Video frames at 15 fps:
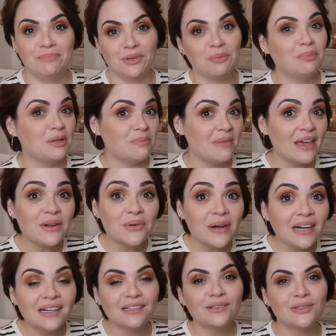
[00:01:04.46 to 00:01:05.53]
Pro primeiro
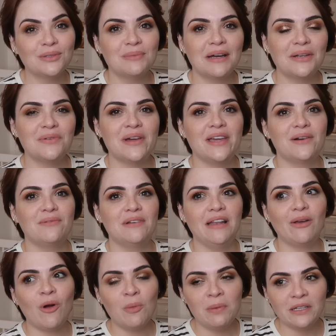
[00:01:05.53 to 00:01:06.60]
ano do Manuel,
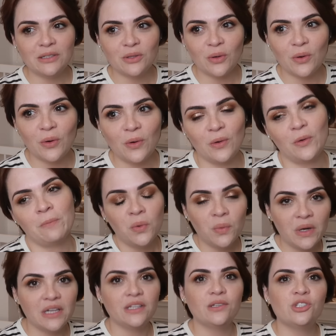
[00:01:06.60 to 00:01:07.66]
ele completou
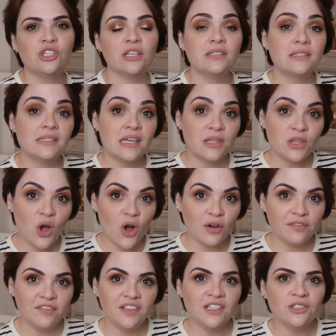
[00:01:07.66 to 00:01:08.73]
um ano dia
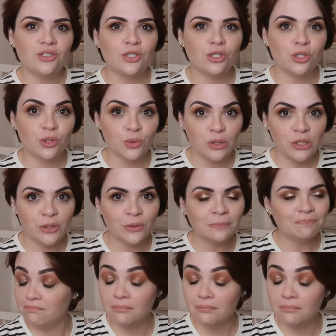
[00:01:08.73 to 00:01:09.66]
19 de julho.